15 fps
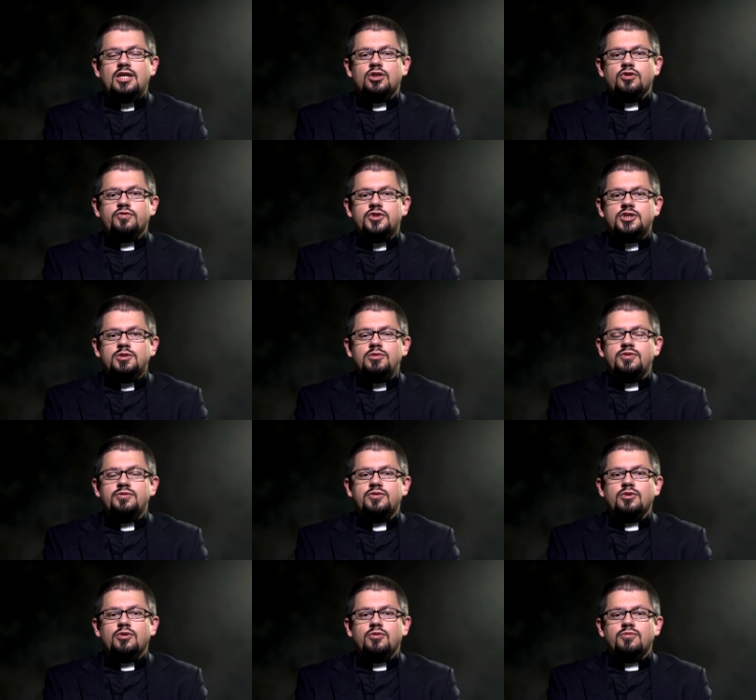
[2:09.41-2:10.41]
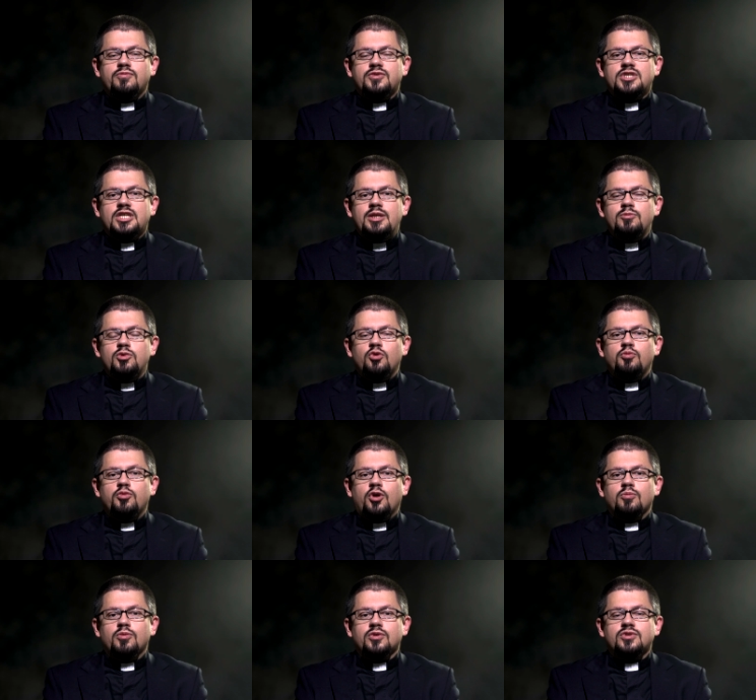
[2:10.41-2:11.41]
to wierzymy w tą wzajemną
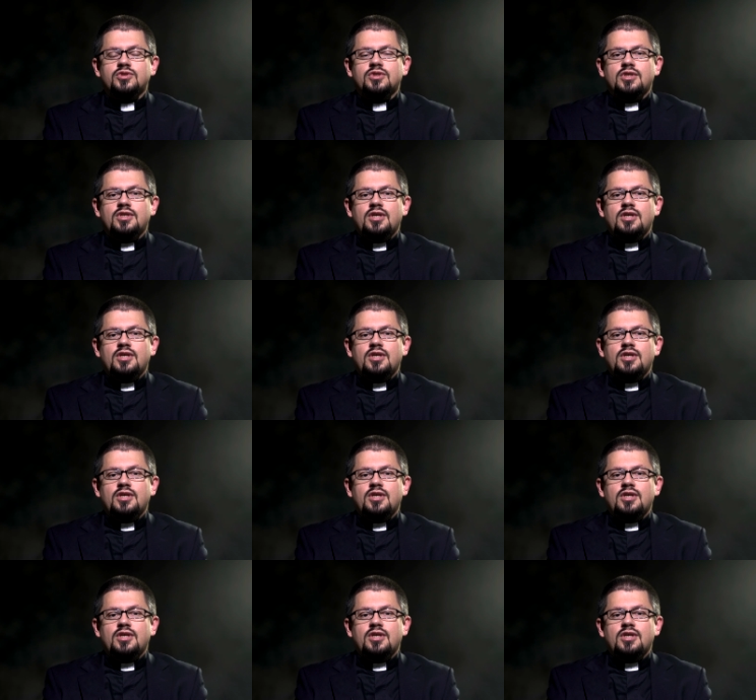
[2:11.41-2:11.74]
pomoc,